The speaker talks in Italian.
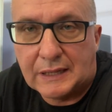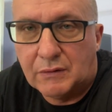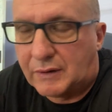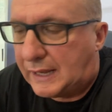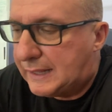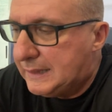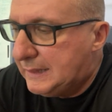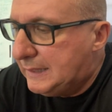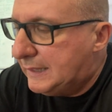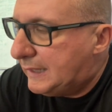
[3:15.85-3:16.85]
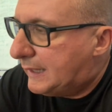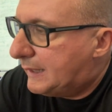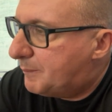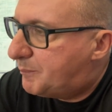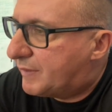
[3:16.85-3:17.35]
Allora,
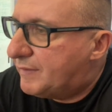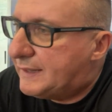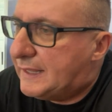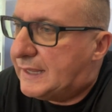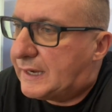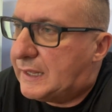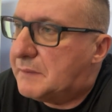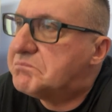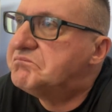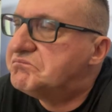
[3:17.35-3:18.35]
eh, prevedere